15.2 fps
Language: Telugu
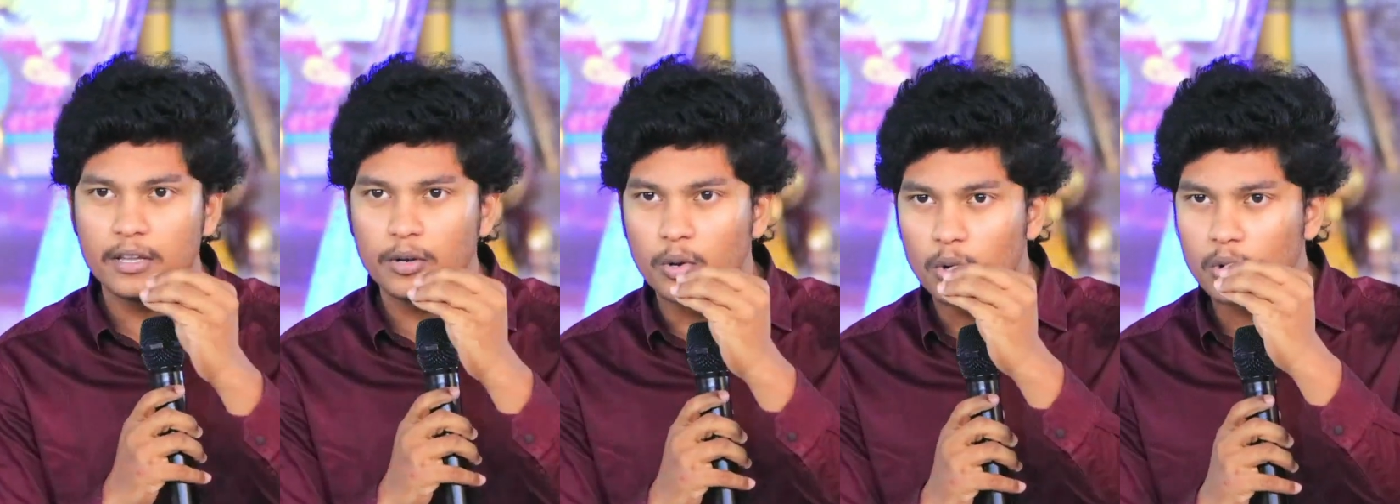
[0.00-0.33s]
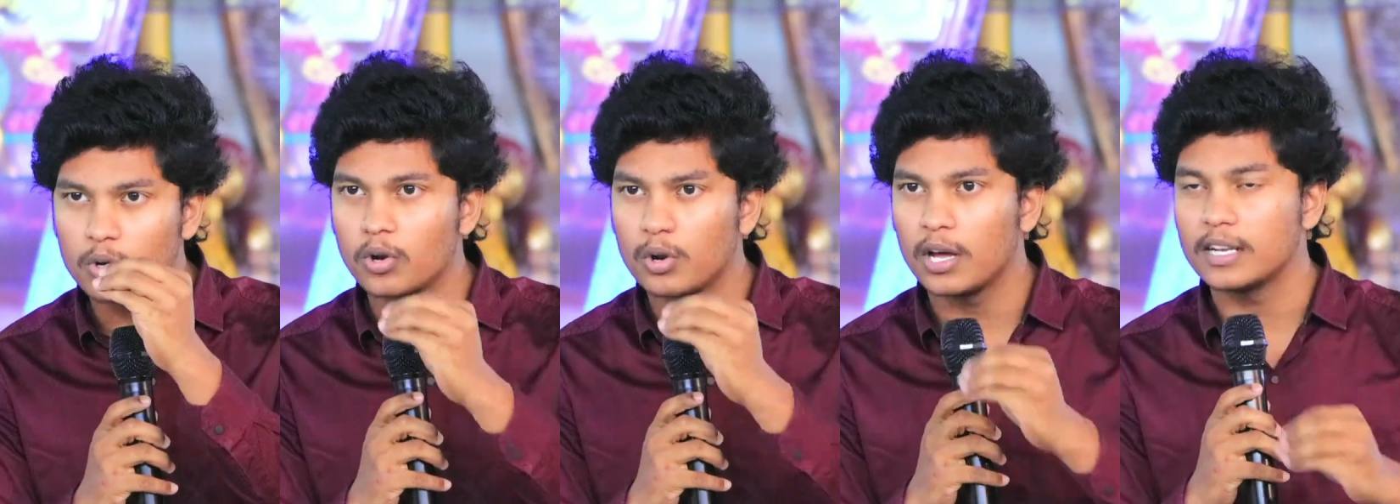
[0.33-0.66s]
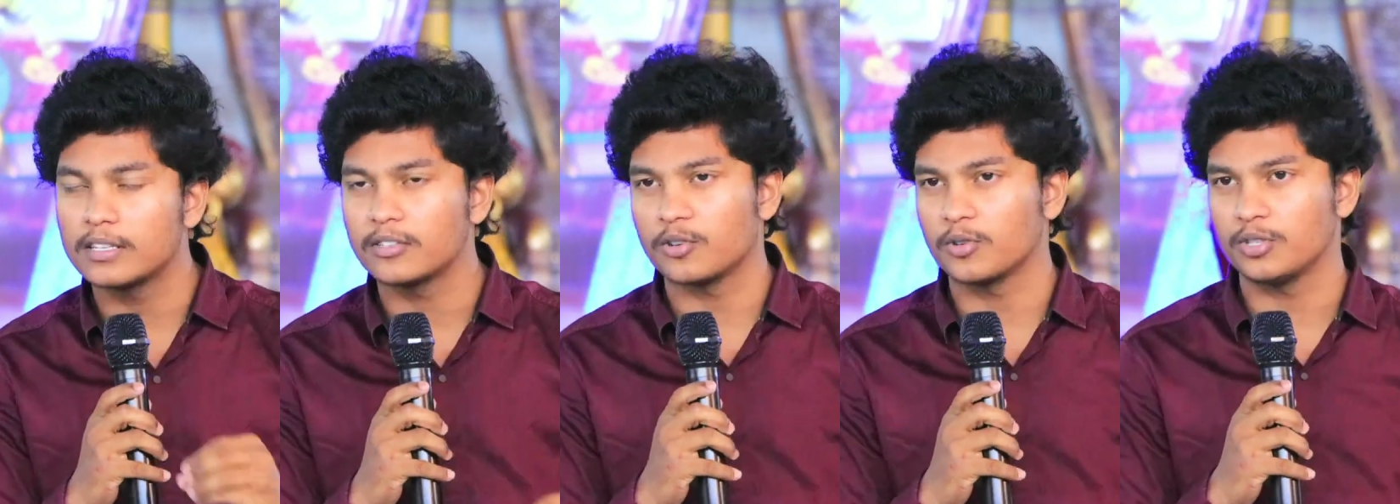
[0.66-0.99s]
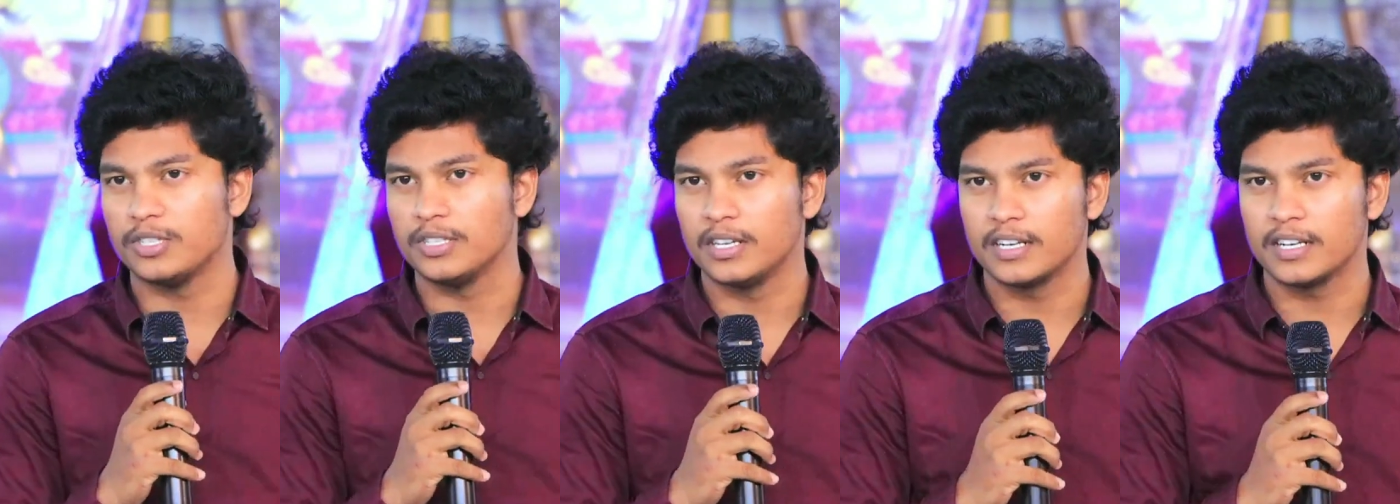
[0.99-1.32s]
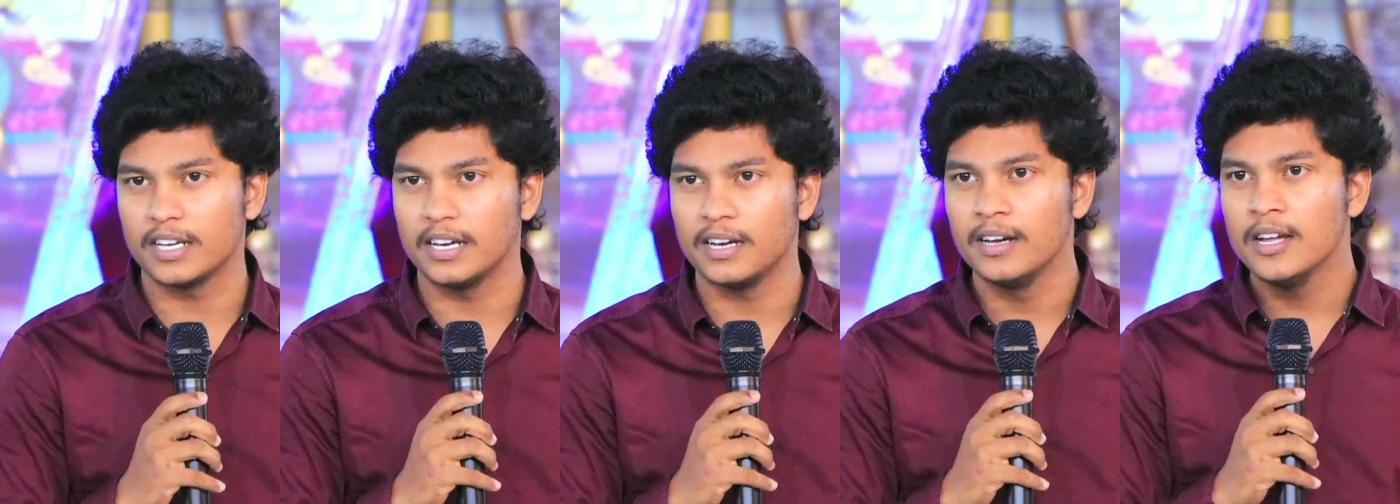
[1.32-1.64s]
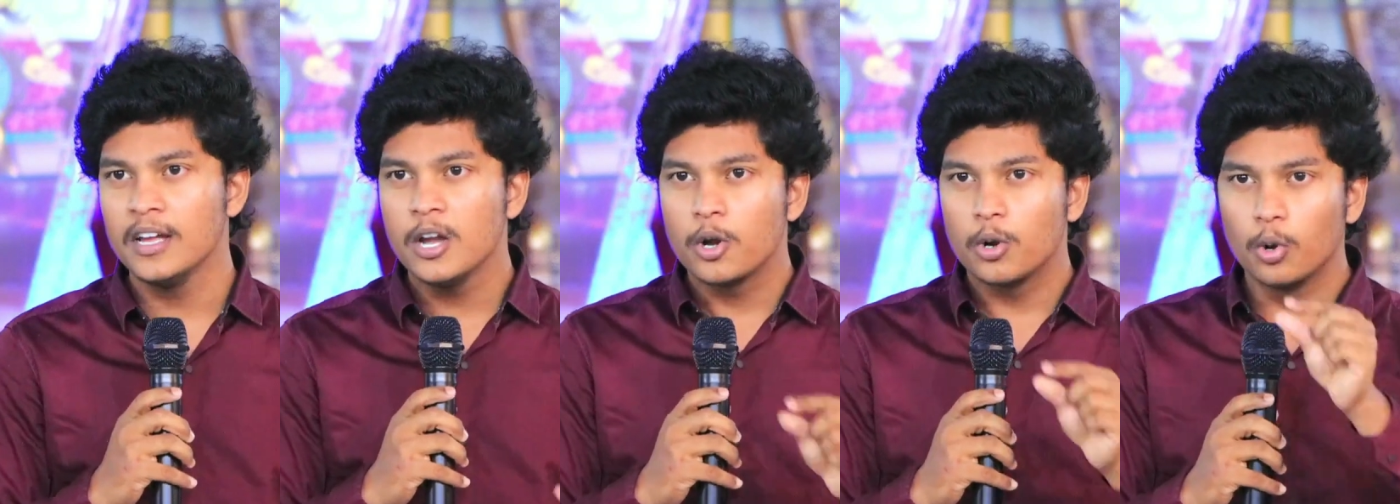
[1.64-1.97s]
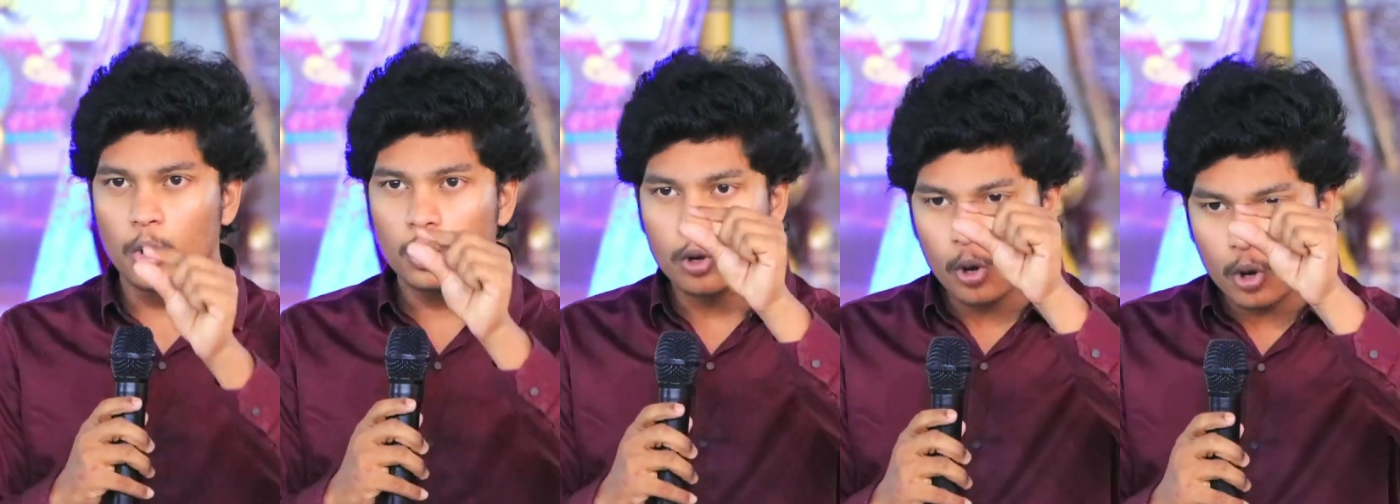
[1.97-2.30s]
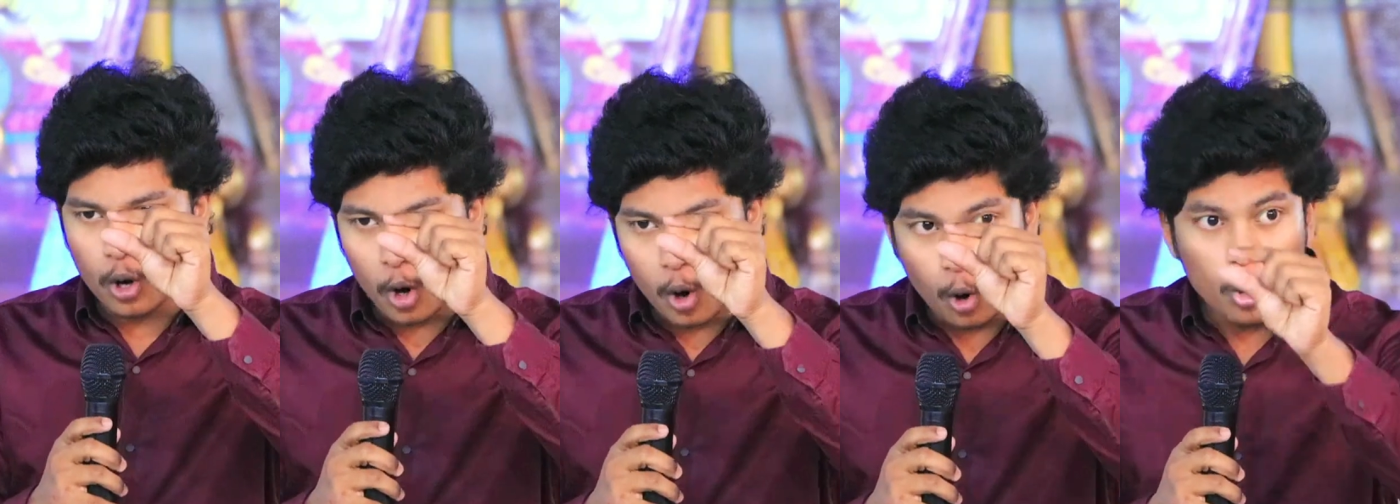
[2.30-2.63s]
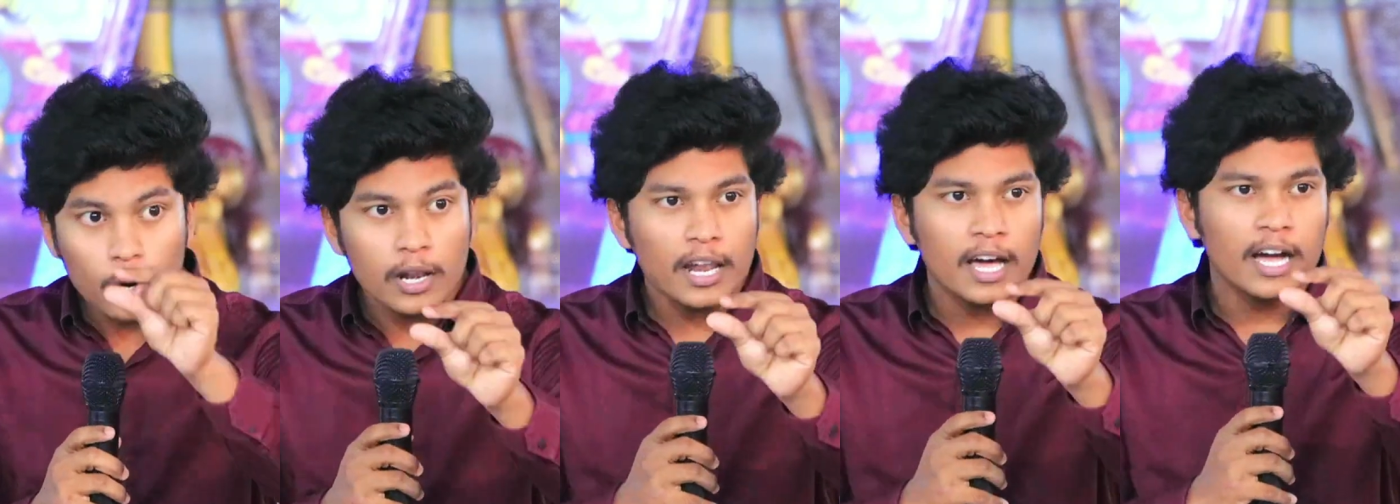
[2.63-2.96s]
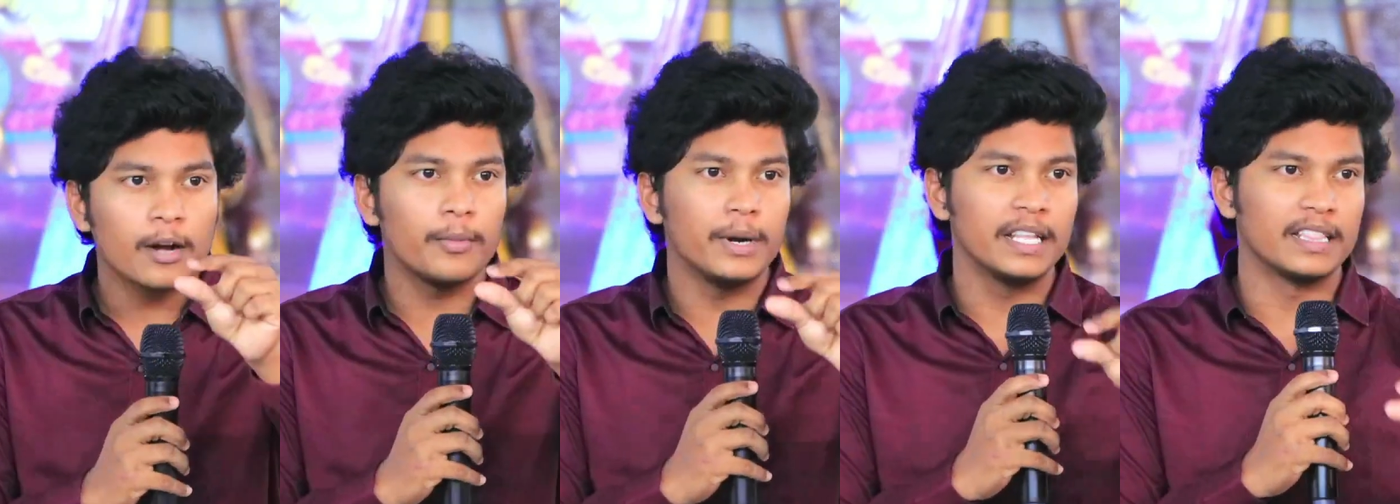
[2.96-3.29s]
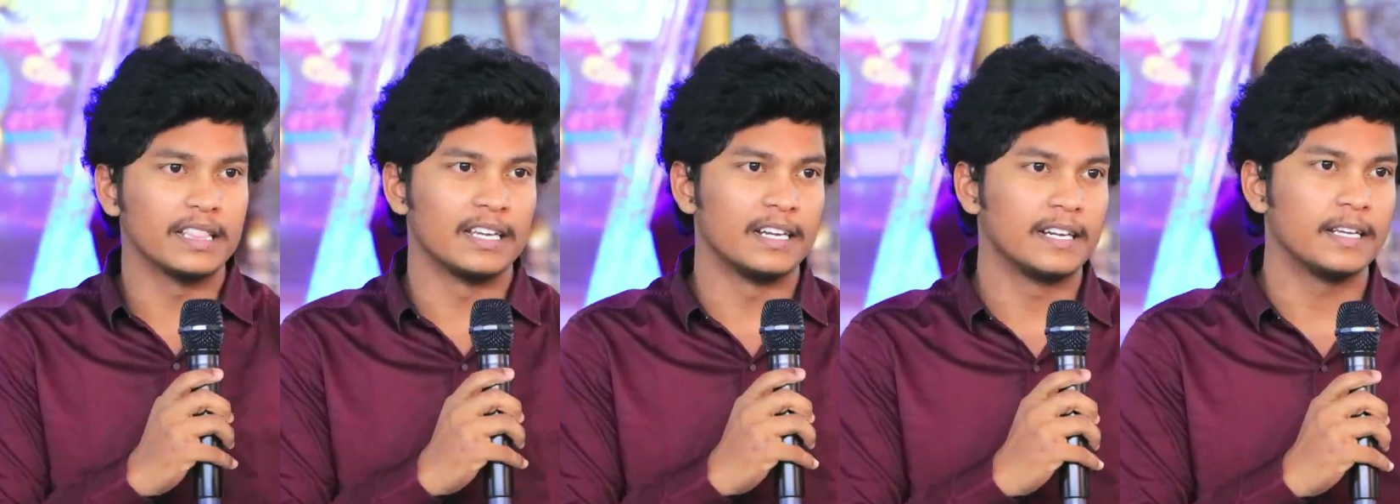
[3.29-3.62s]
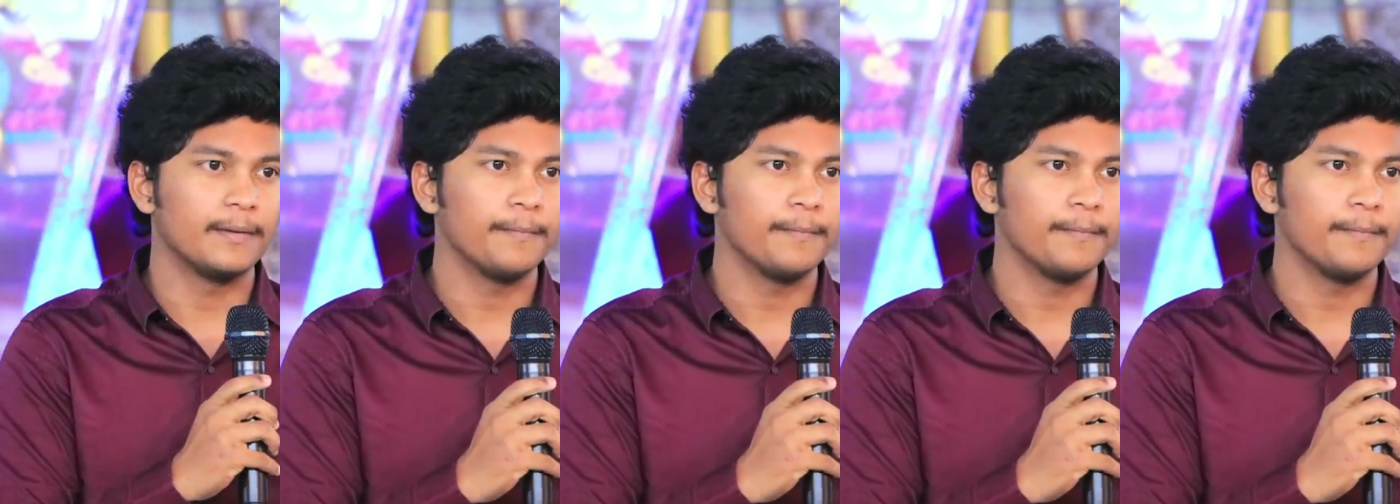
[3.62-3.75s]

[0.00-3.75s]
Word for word: నోట్లో అల్సర్ వచ్చిందంట నోట్లో ఒక హోల్ లాగా పడిందంట